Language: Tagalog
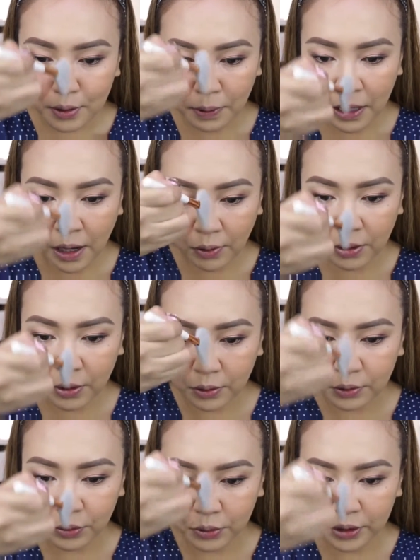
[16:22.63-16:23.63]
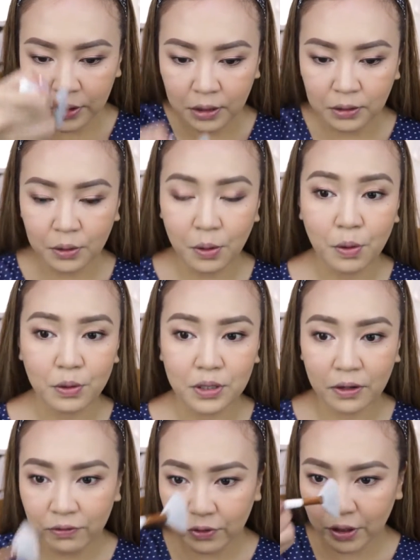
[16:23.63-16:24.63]
Wala ako nag-contour ng
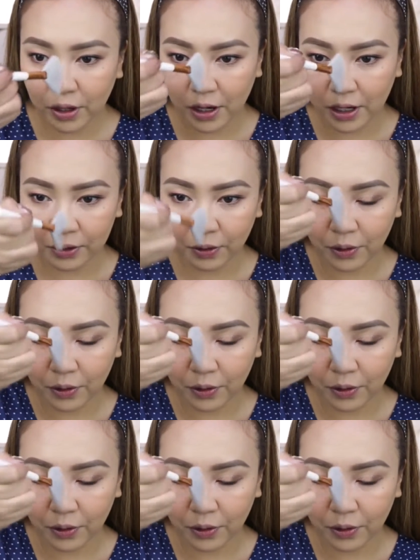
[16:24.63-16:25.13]
nose. I forgot.